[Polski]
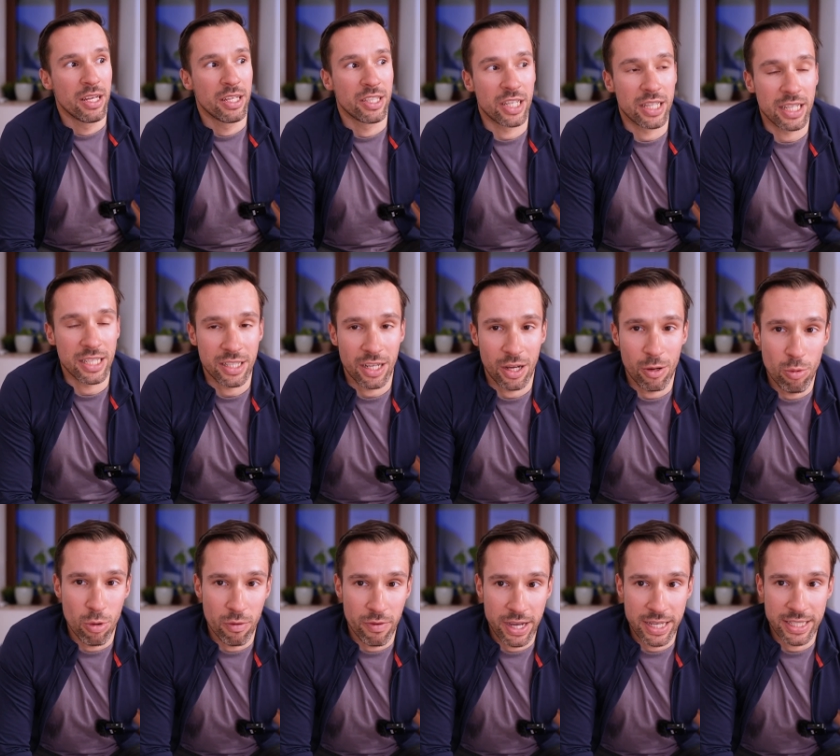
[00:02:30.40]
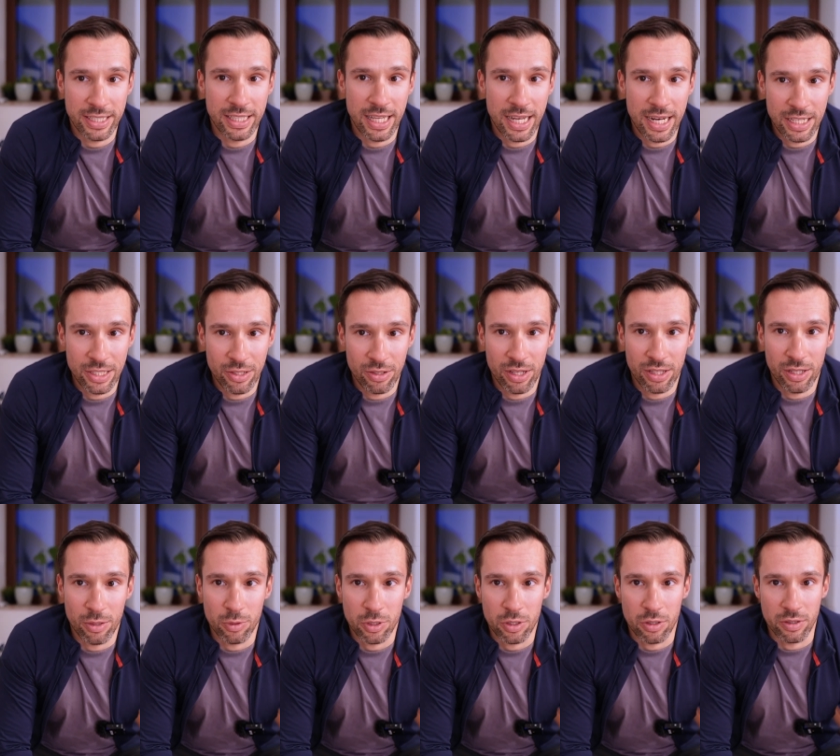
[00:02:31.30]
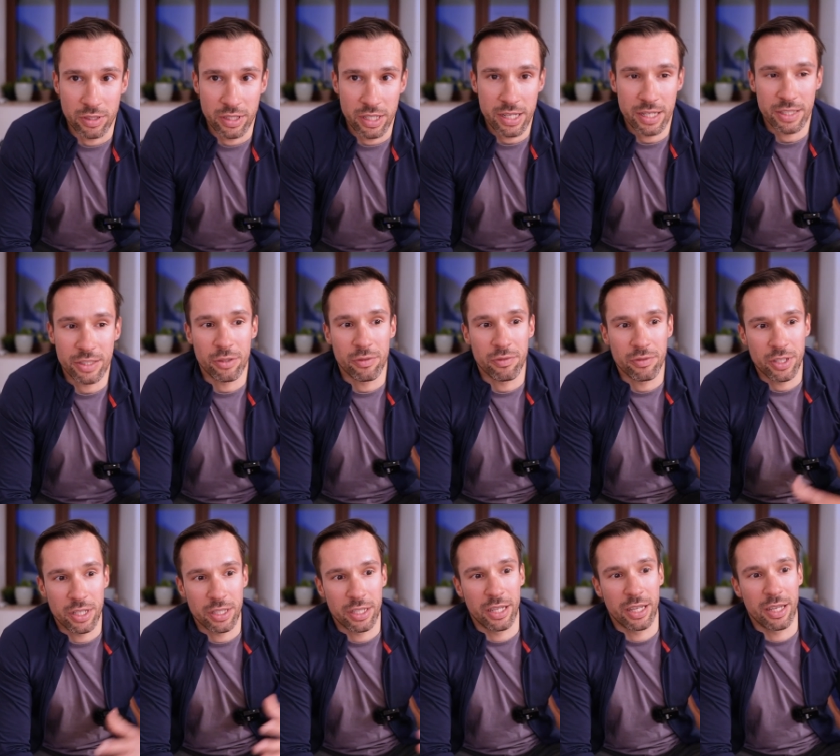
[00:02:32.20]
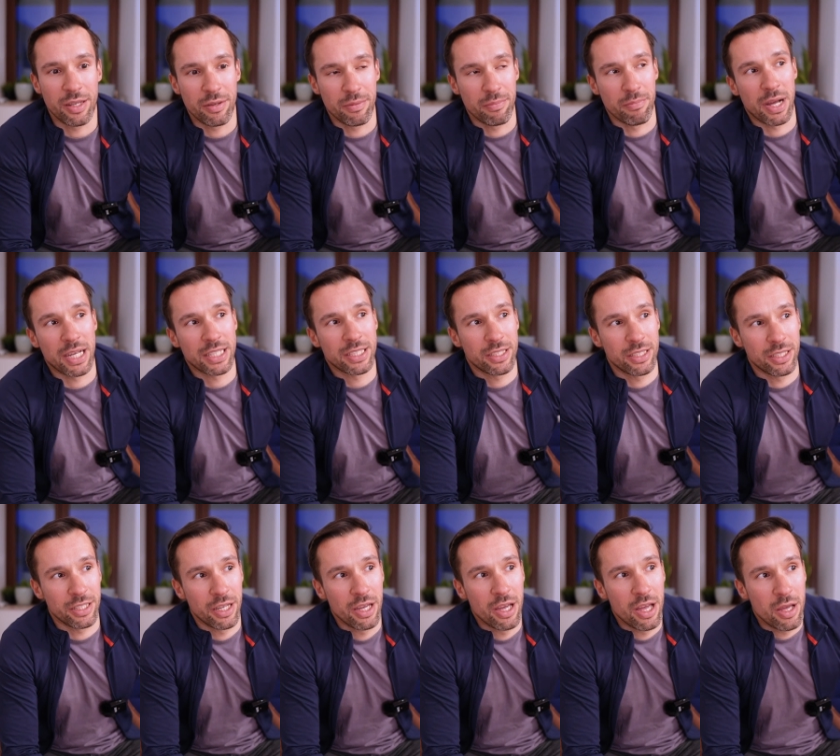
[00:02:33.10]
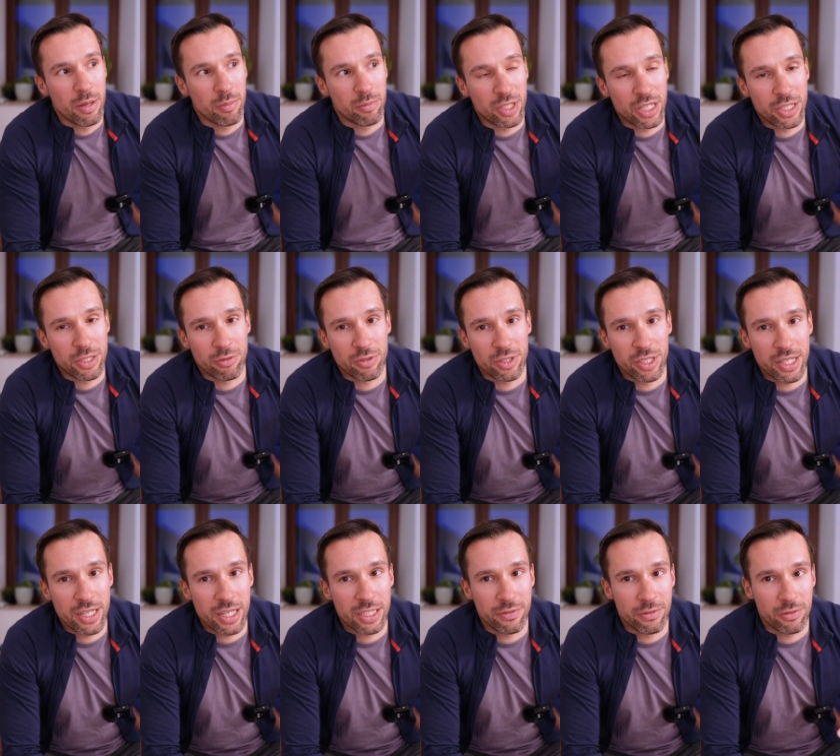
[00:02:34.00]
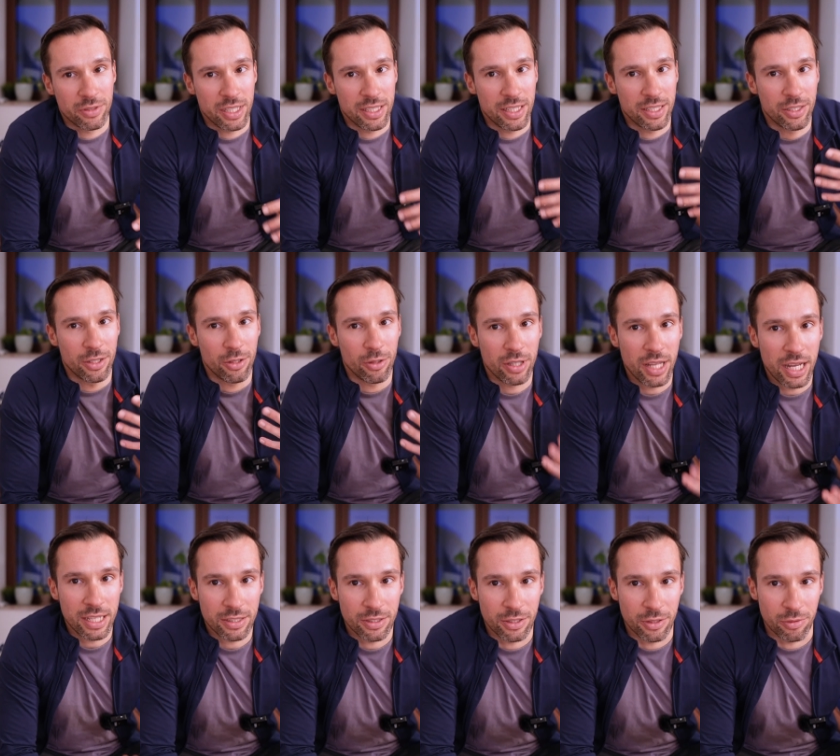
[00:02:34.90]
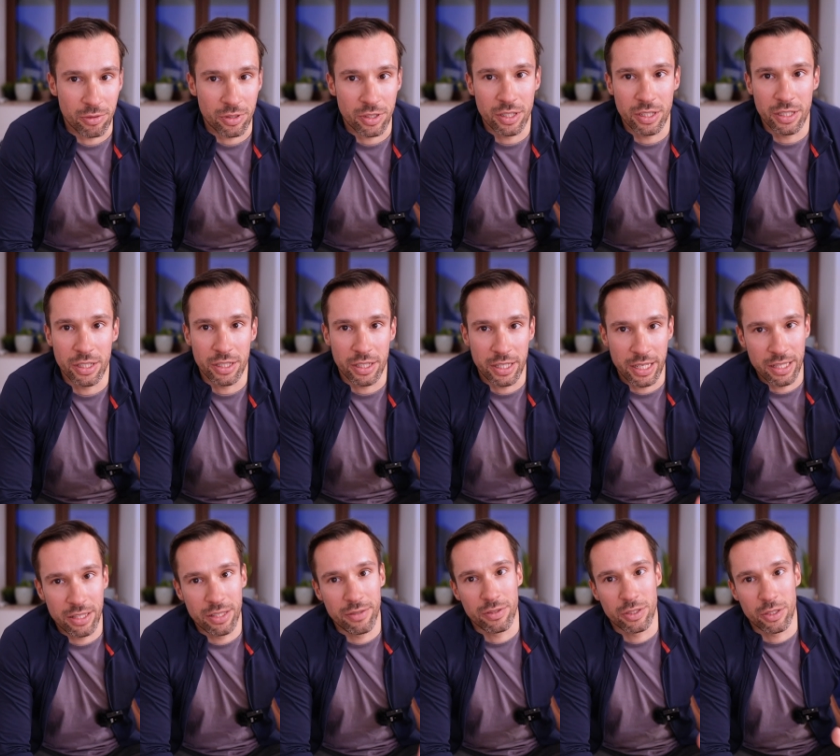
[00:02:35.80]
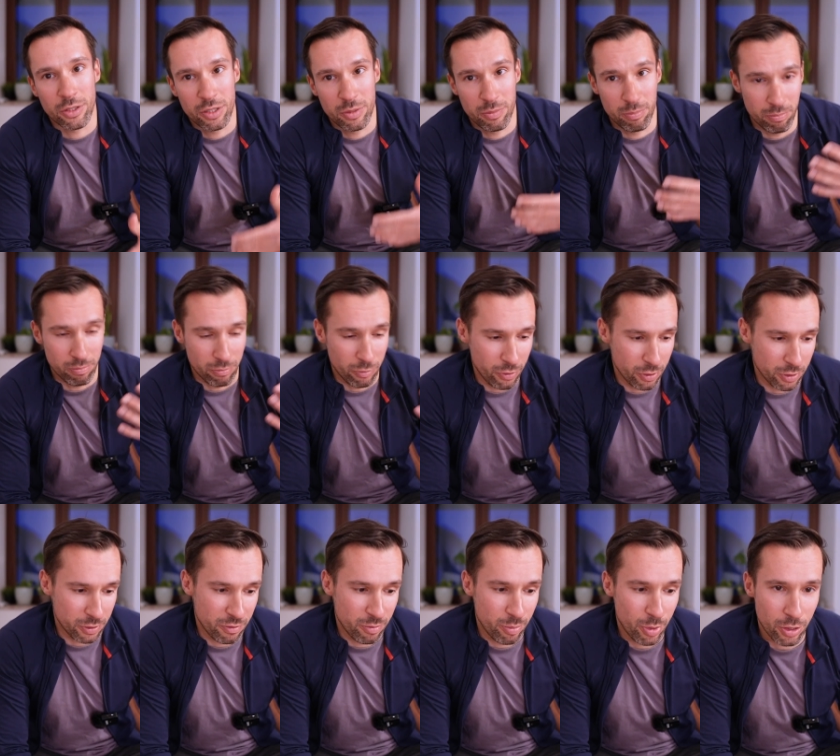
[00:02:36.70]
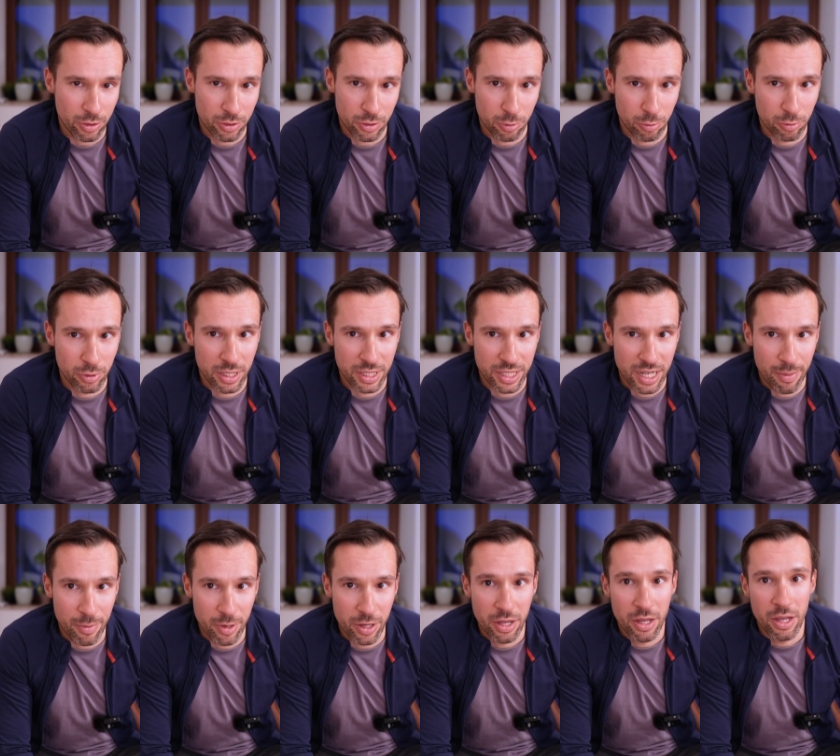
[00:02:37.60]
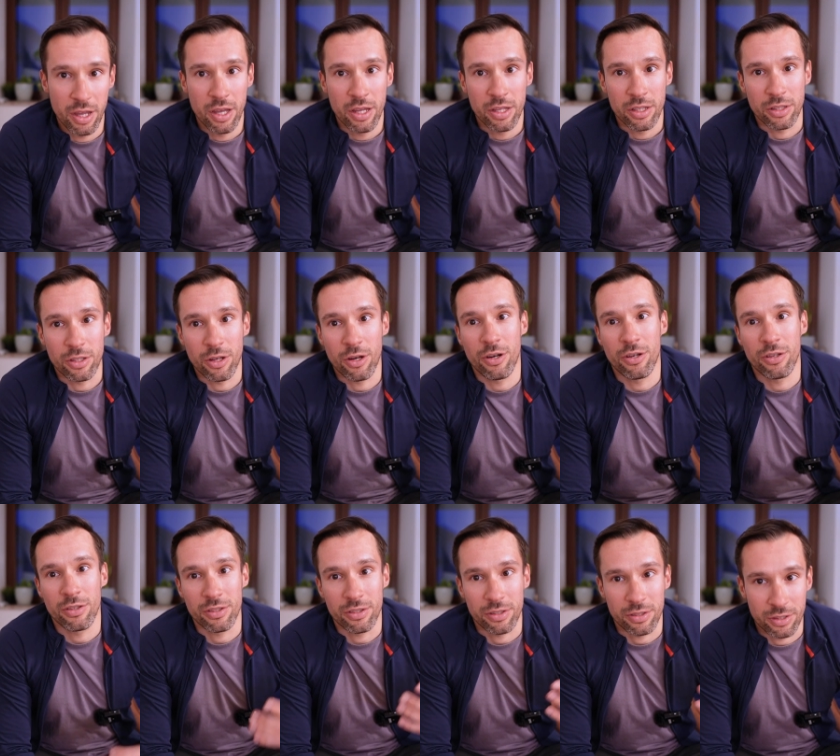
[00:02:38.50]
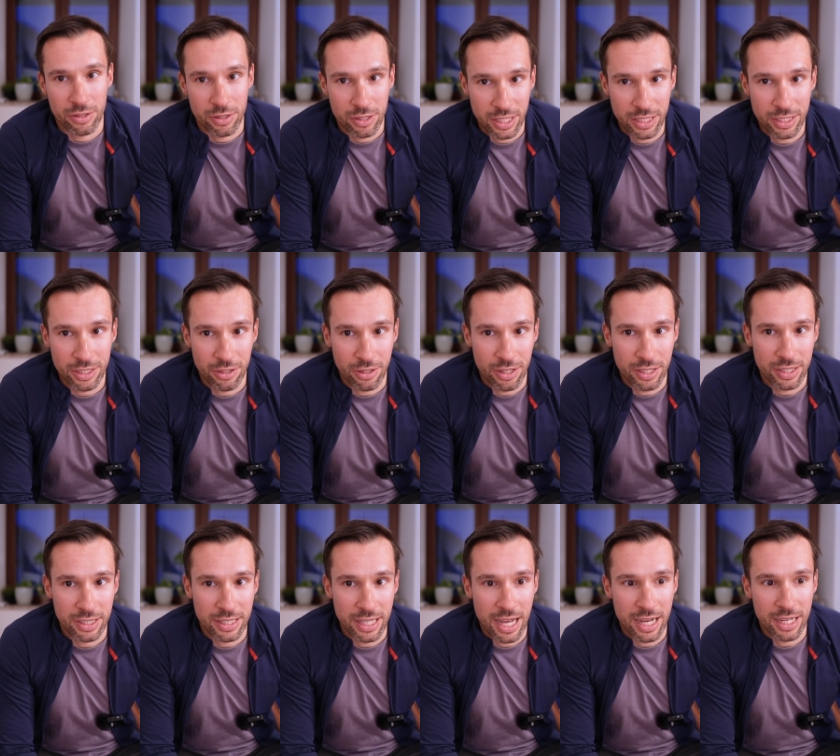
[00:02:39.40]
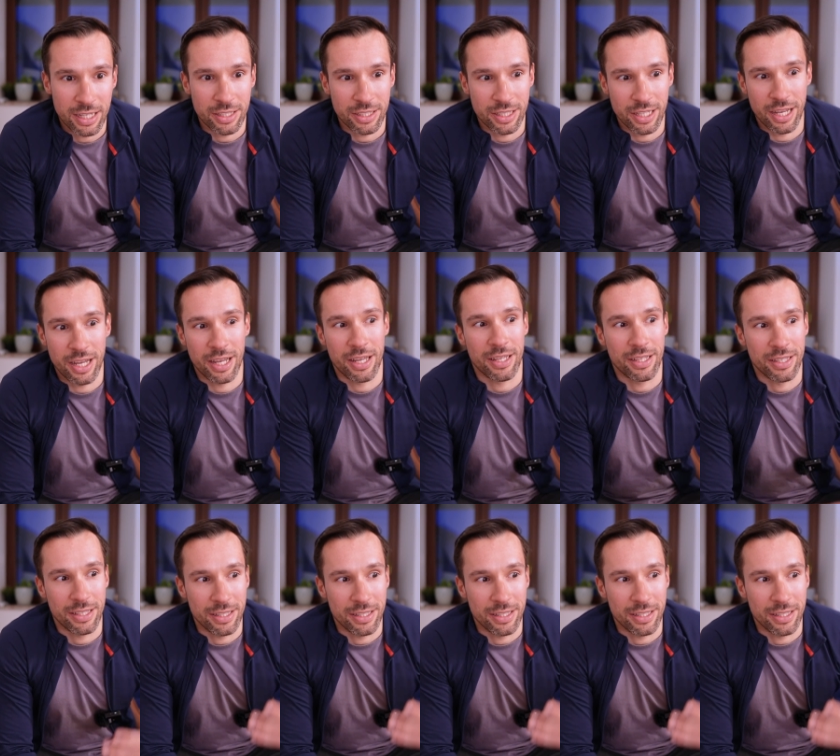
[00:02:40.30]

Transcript: że nasza głowa jest narażona na uszkodzenia, są wszelkiej maści przeciążenia związane z rotacją, czyli kiedy w coś, mówiąc wprost, uderzamy, to często jest tak, że